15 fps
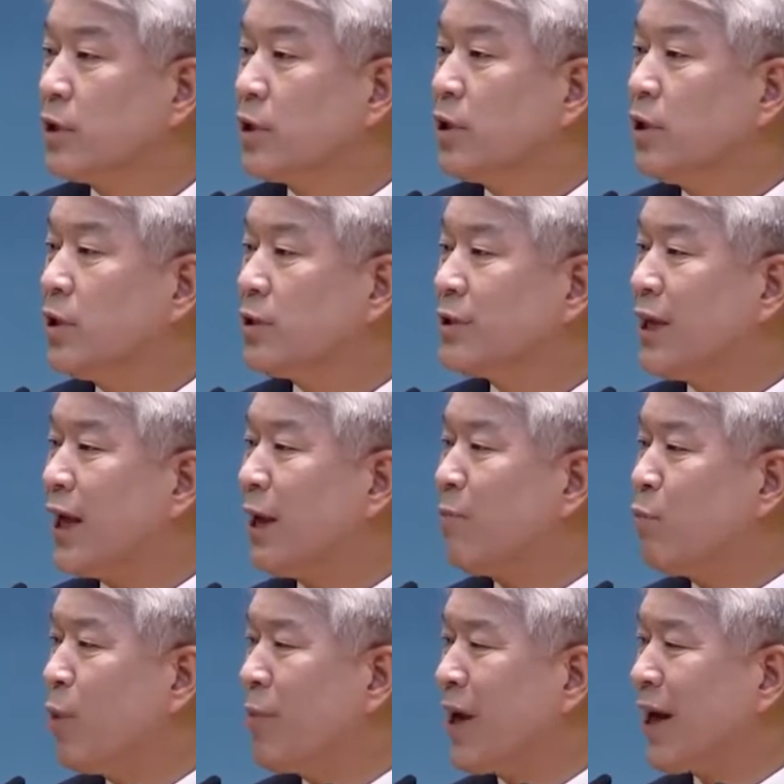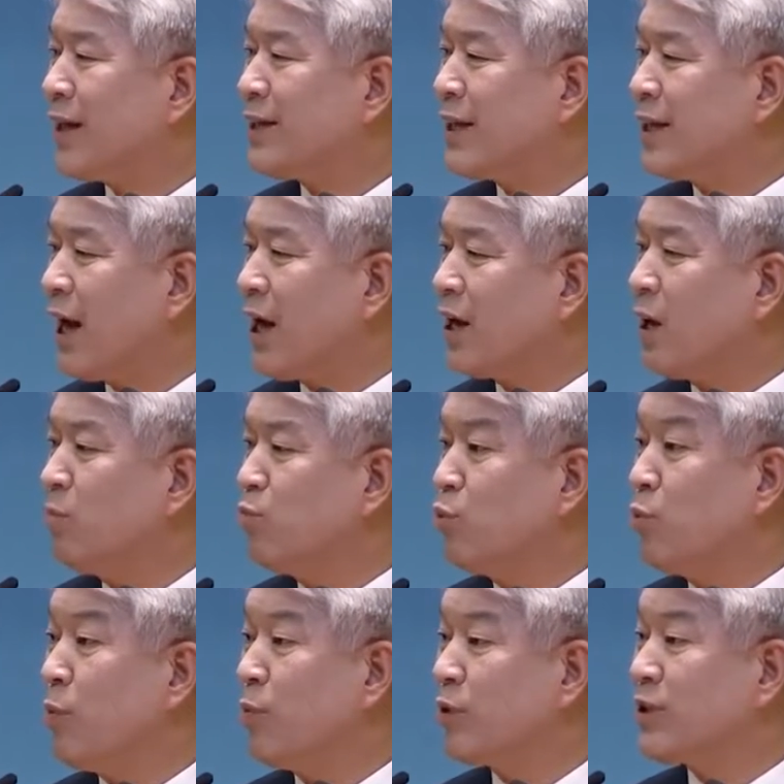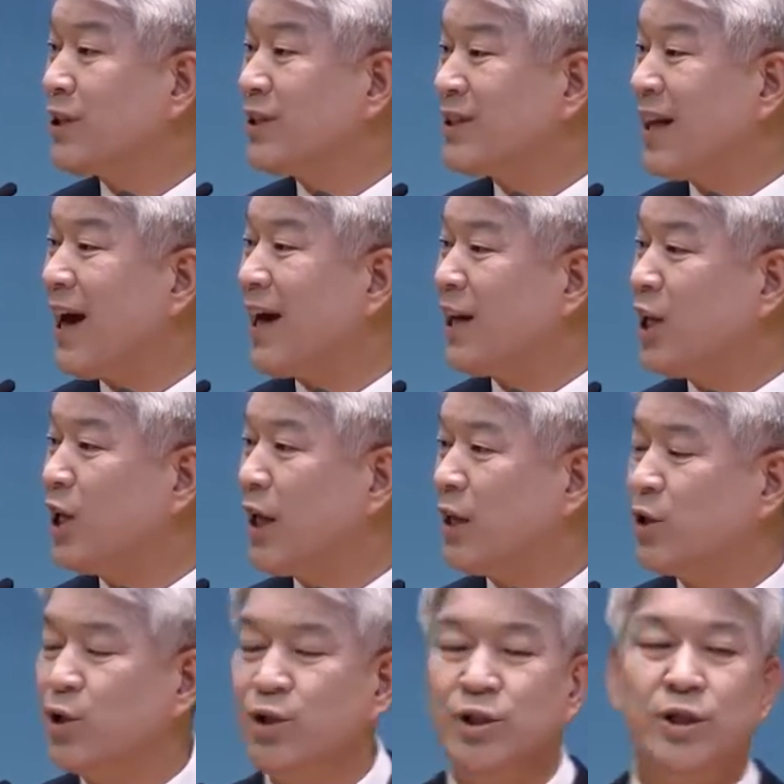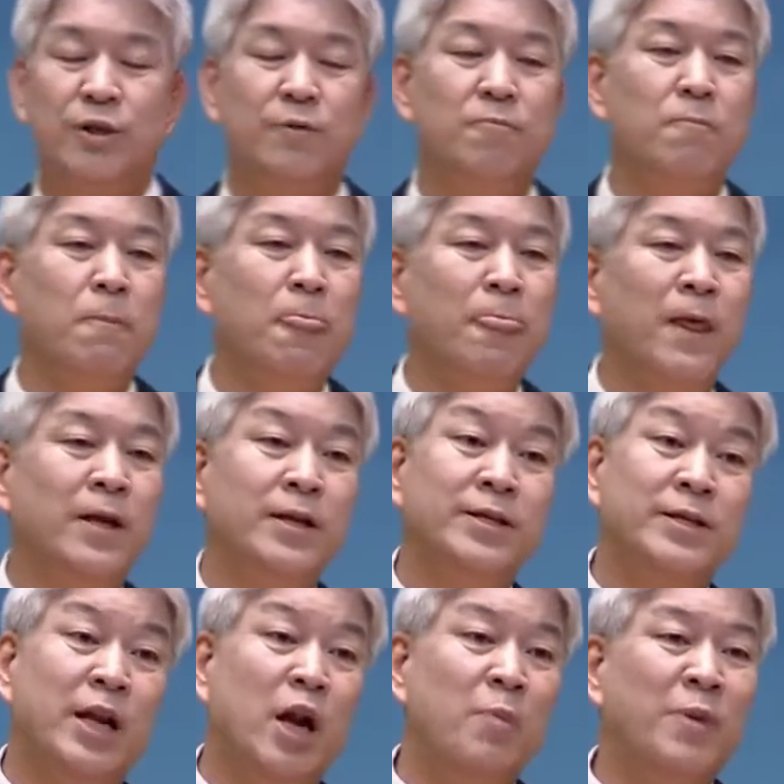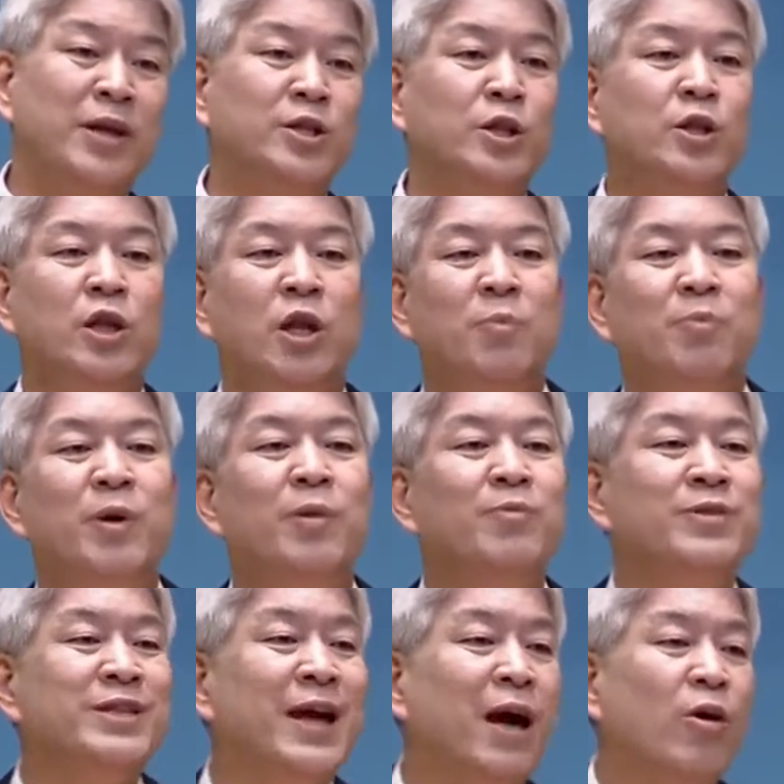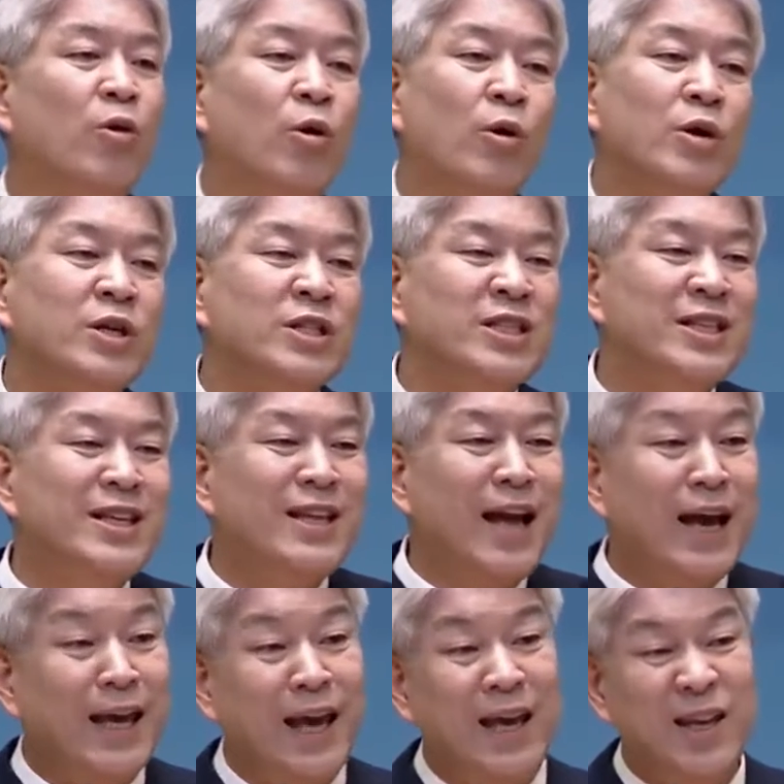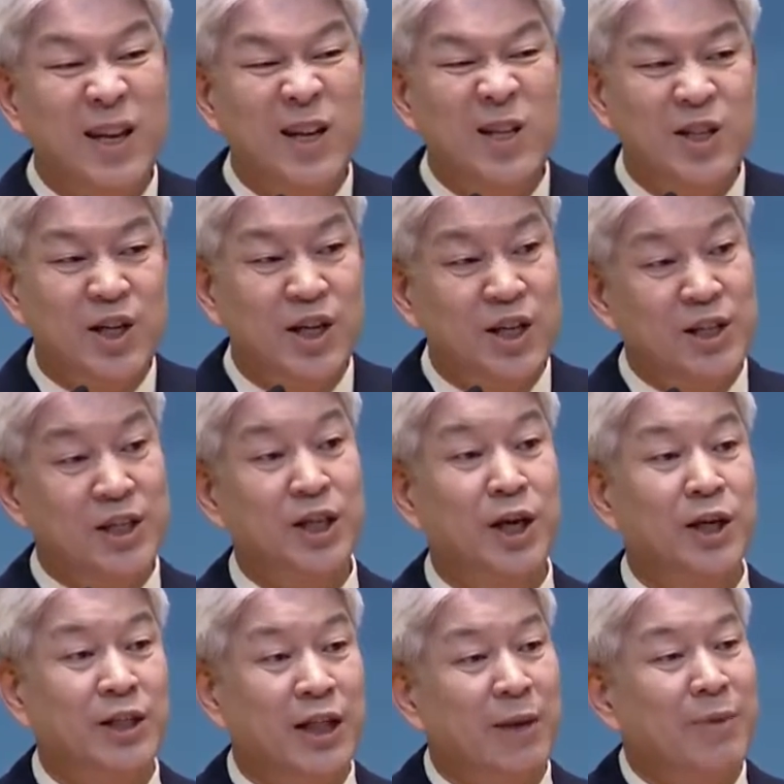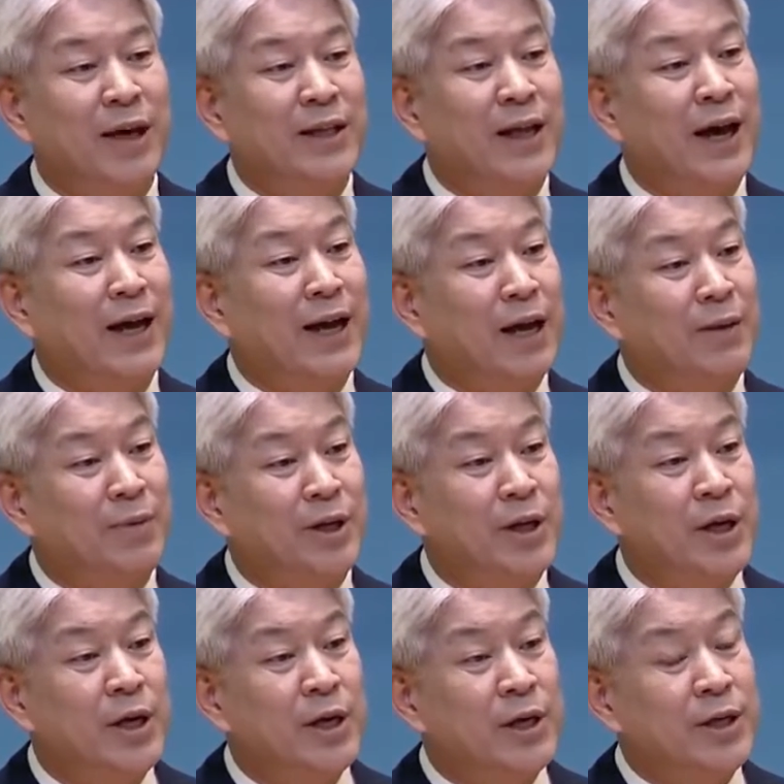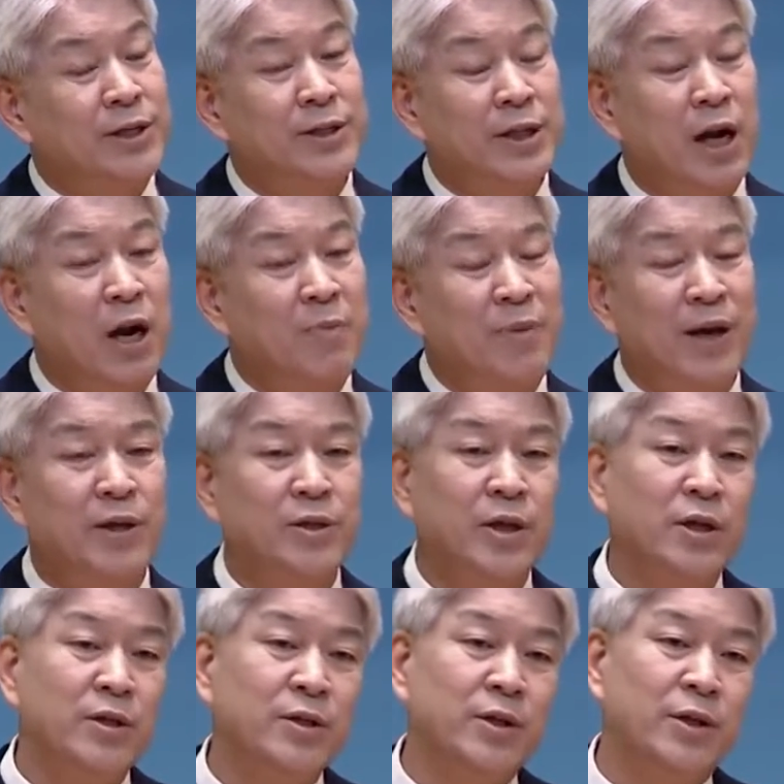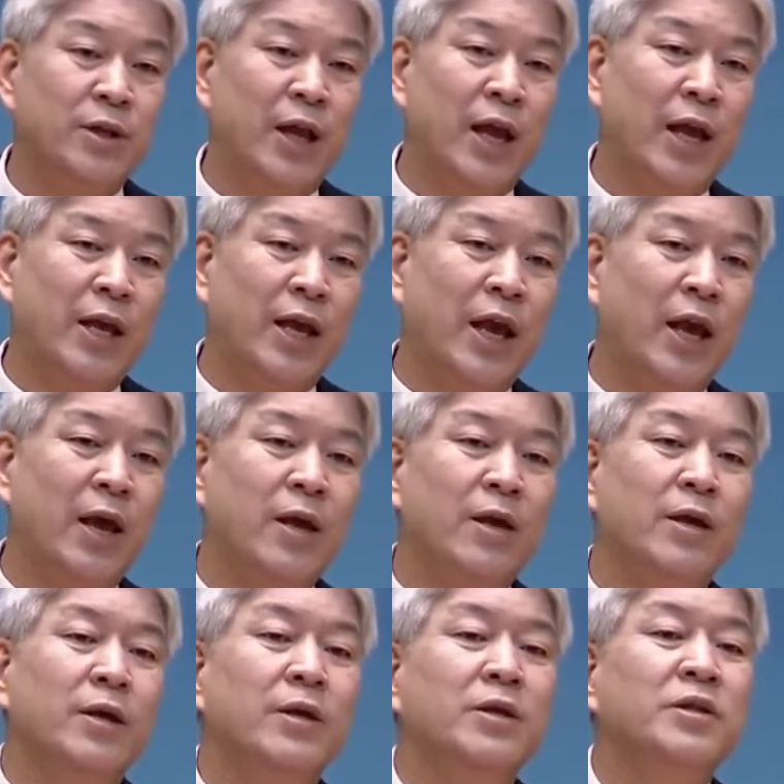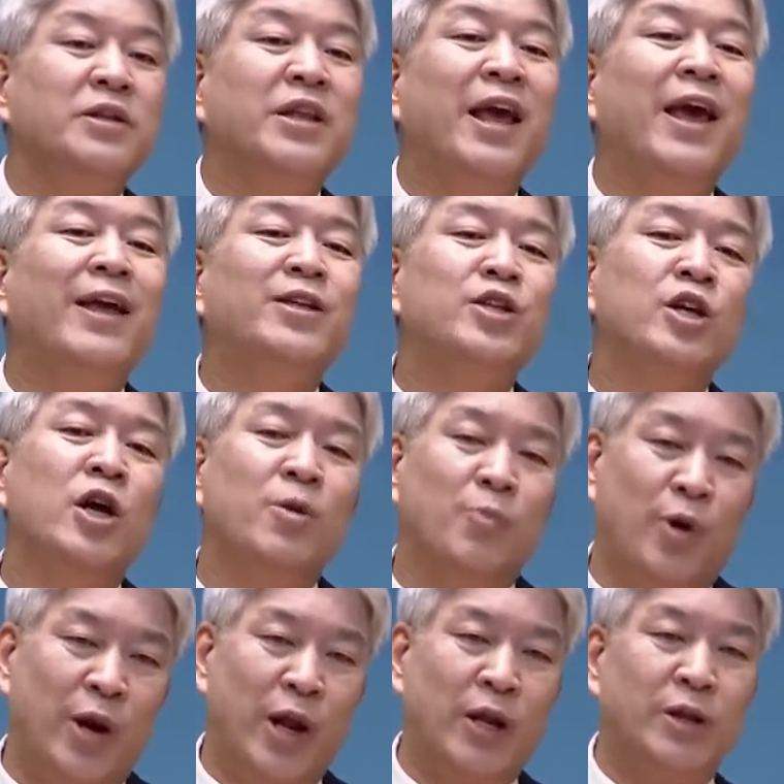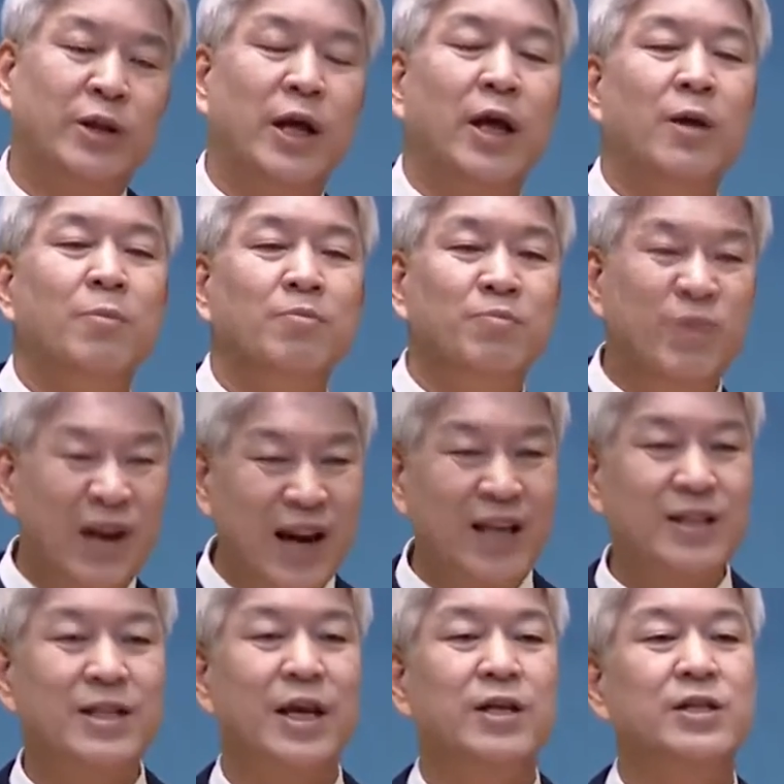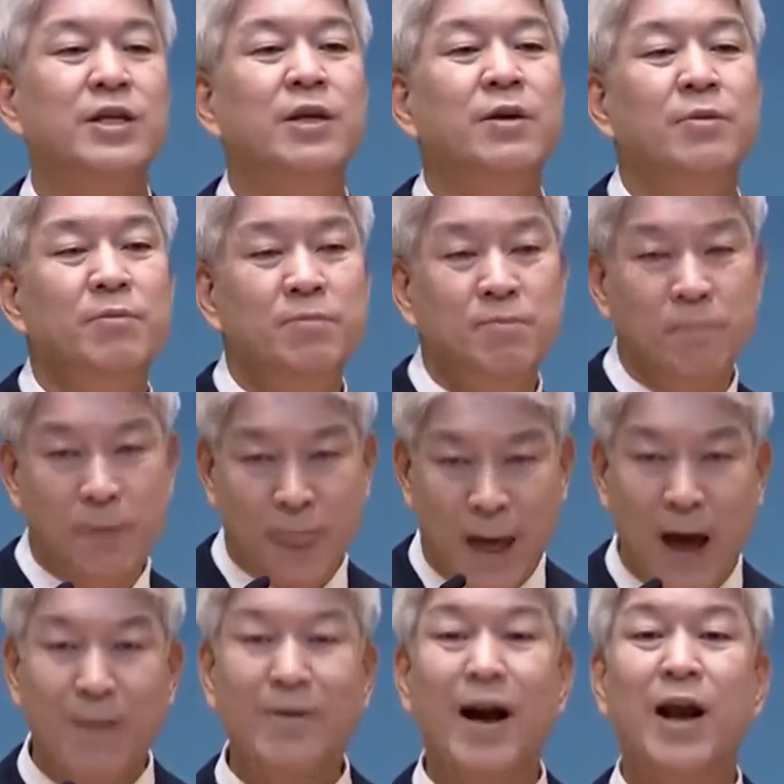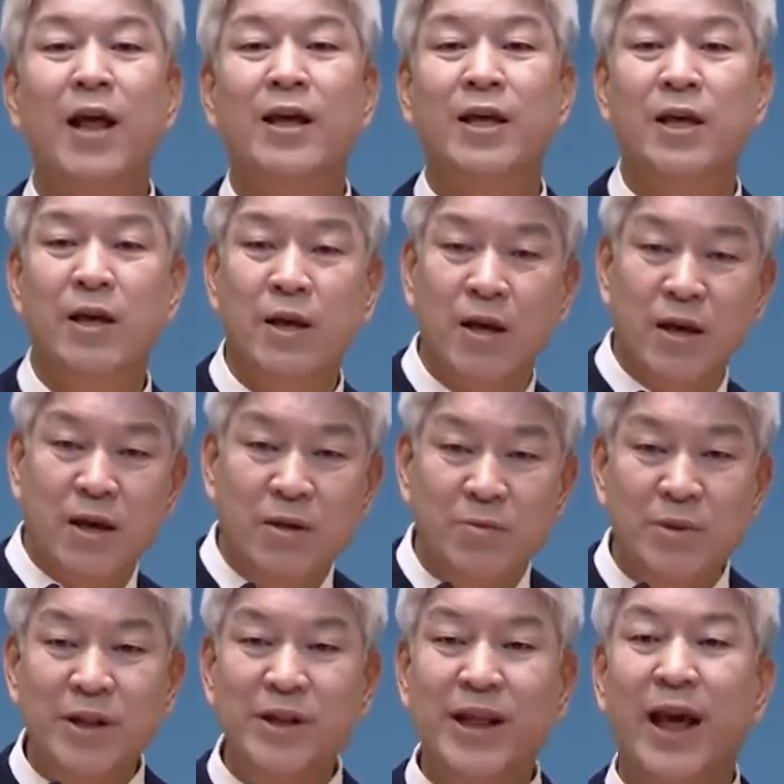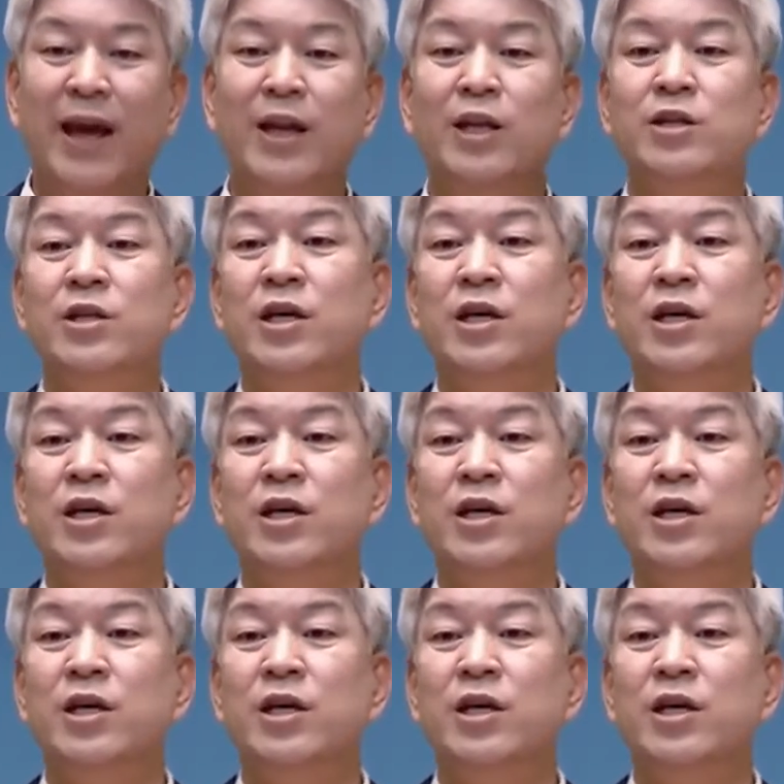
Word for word: 그 사람 몸의 가장 약한 부분부터 탈이 나듯이 이스라엘 백성들이 범죄하고 신앙의 열정이 식을 때마다 하나님은 이스라엘 백성들에게 대적을 보내는데 블레셋이 아말렉이 미디안이